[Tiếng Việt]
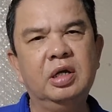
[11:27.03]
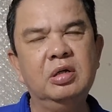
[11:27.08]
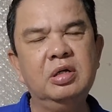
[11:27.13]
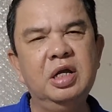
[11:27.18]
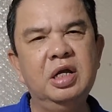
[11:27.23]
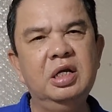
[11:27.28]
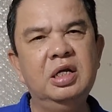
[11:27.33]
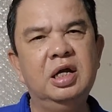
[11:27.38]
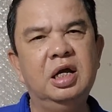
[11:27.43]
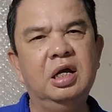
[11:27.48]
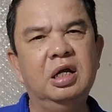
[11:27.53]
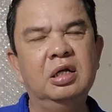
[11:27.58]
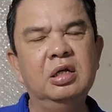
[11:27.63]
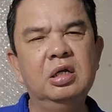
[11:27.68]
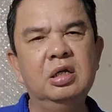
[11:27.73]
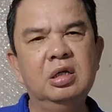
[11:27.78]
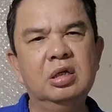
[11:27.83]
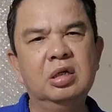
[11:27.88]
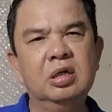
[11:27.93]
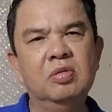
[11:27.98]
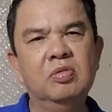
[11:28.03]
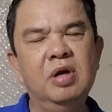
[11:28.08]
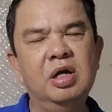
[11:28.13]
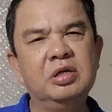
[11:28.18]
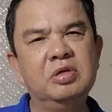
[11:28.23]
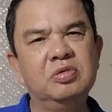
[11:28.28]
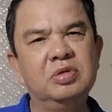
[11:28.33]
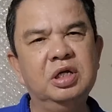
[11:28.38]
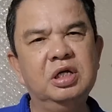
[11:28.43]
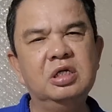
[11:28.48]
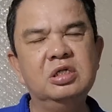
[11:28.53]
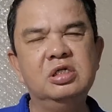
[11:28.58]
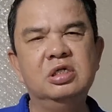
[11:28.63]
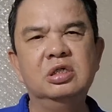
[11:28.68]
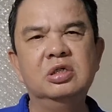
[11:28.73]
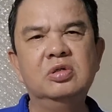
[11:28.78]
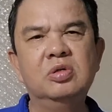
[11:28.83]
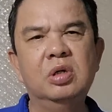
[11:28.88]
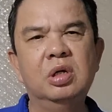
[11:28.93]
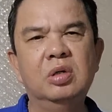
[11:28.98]
ở đây là cơ quan điều tra
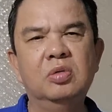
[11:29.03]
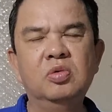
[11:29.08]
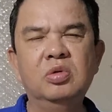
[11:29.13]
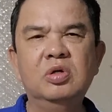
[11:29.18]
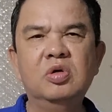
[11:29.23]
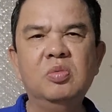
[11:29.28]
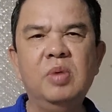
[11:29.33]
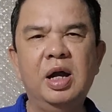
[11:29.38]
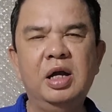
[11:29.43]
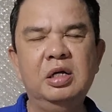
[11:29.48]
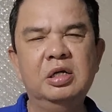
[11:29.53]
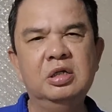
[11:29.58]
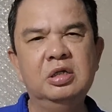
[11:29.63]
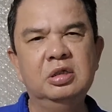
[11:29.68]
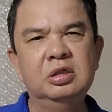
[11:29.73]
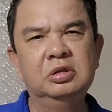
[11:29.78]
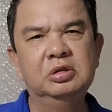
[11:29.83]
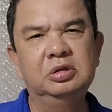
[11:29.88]
hình sự ờ, quân khu 3